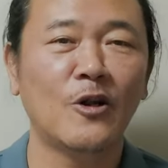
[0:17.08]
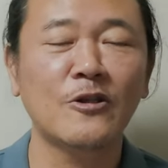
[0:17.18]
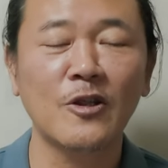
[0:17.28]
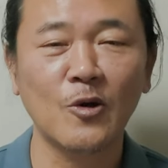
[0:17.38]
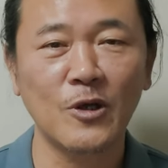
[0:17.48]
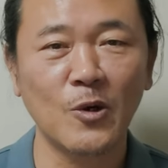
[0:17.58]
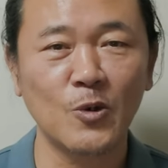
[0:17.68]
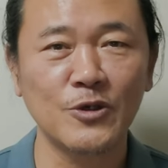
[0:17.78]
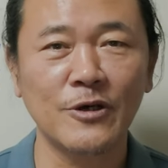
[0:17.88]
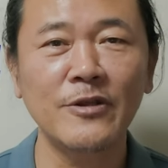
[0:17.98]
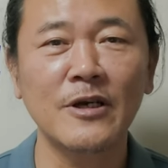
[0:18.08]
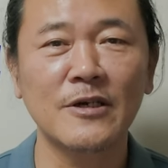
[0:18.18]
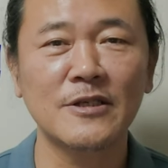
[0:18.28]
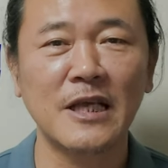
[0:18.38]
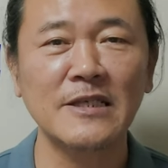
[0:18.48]
15권의 고전,
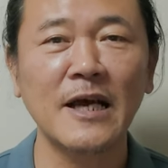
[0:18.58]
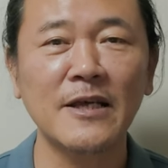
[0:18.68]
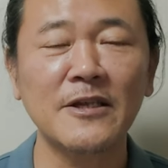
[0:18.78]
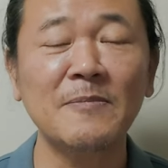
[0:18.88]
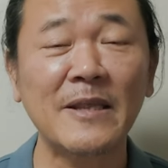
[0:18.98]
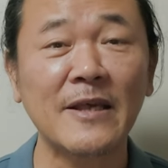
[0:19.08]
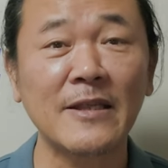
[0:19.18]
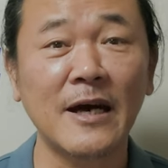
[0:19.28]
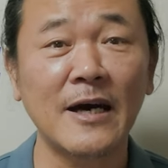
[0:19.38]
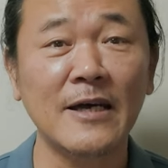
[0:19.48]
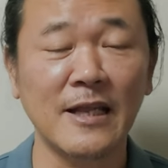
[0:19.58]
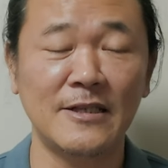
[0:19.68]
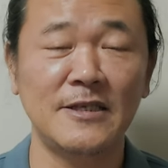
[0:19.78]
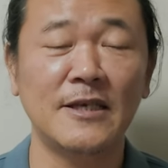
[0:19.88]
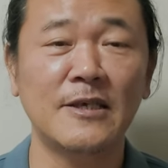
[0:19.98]
그 사상가들을
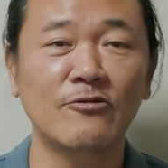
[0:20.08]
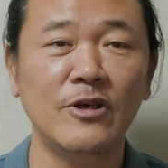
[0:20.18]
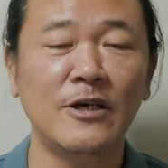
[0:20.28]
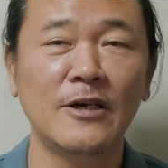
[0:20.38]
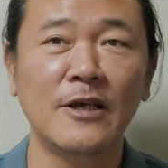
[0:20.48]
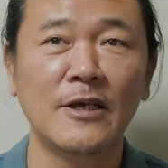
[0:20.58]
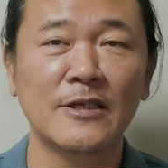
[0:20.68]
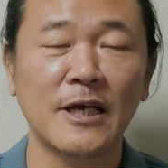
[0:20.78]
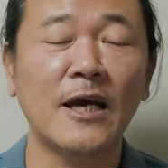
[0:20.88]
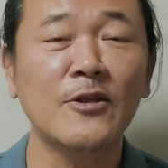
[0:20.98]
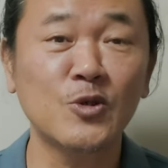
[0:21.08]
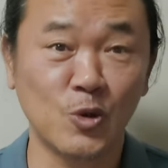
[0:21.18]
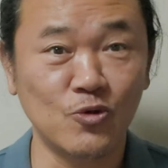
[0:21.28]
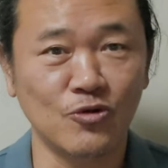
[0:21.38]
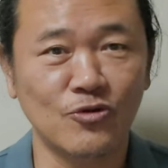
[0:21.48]
만나다라는 책이고요. 작가는
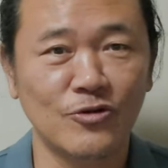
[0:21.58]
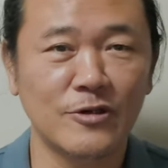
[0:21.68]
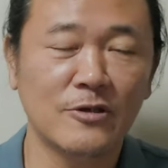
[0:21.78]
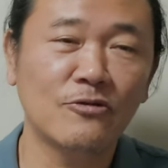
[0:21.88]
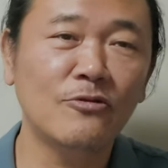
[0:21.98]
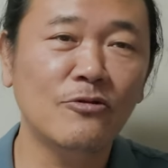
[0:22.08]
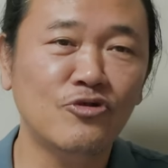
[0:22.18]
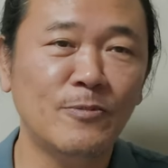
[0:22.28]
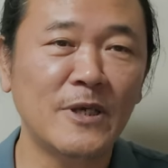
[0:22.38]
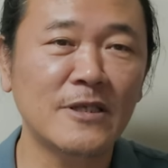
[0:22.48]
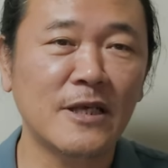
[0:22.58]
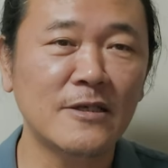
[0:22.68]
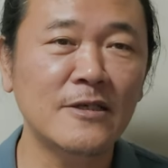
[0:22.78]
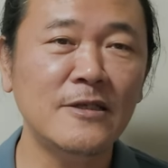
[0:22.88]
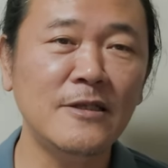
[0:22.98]
조국, 그리고
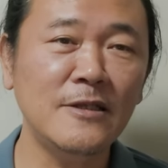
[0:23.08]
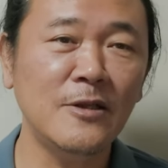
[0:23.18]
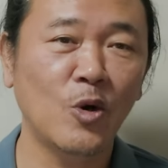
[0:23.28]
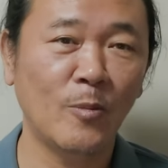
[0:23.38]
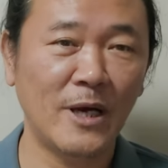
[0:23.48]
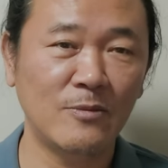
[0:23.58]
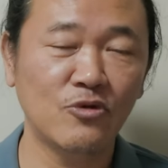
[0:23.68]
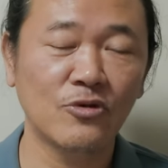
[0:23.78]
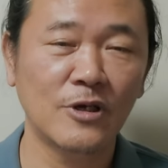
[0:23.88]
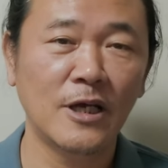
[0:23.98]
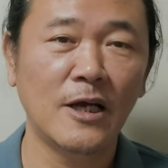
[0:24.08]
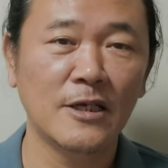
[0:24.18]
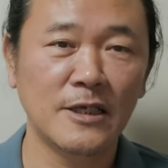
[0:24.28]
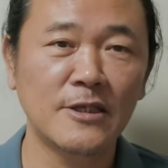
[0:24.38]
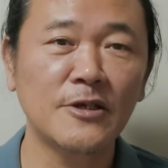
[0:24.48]
출판사는 오마이북.
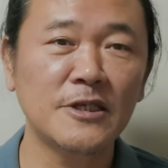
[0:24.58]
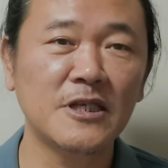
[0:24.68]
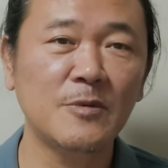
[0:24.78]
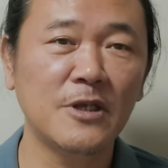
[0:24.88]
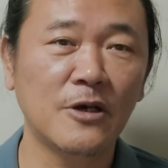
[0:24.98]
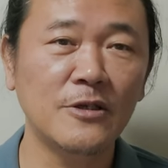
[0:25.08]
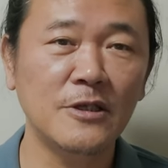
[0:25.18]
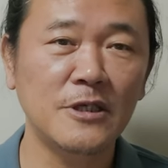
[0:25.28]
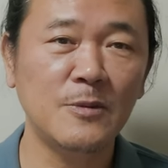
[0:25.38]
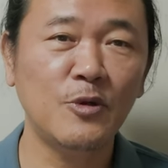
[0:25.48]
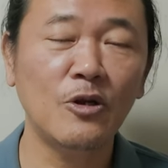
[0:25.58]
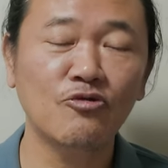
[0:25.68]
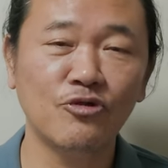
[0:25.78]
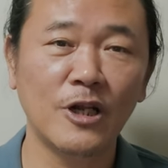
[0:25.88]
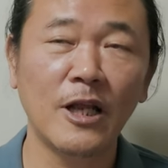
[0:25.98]
2022년
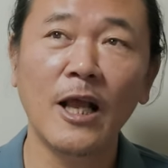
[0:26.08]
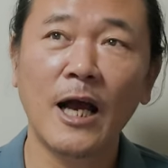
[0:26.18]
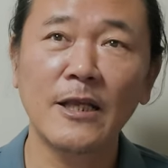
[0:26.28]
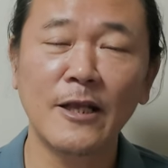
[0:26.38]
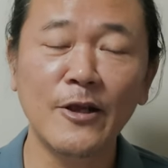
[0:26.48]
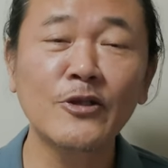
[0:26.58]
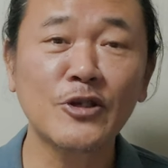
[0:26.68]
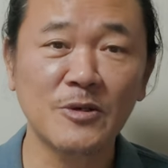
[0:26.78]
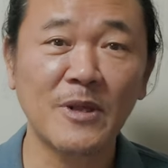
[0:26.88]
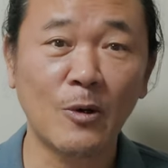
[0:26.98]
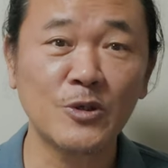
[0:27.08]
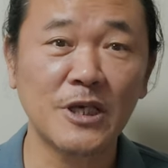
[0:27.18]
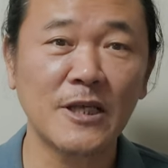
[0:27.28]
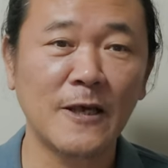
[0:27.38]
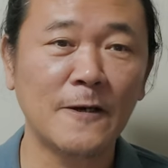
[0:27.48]
11월 9일, 한 1년 전쯤에 나온
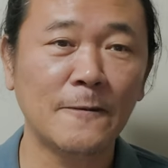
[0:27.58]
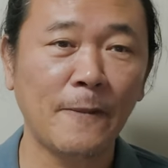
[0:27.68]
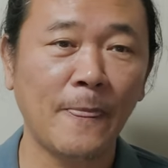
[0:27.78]
책이네요.